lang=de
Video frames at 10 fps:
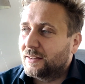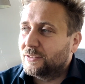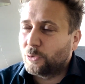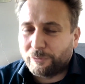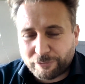
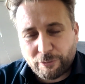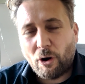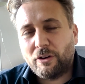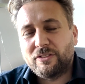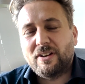
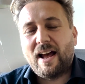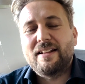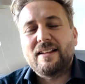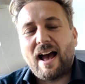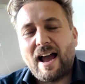sofort
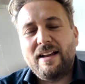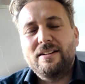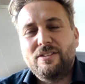an ein,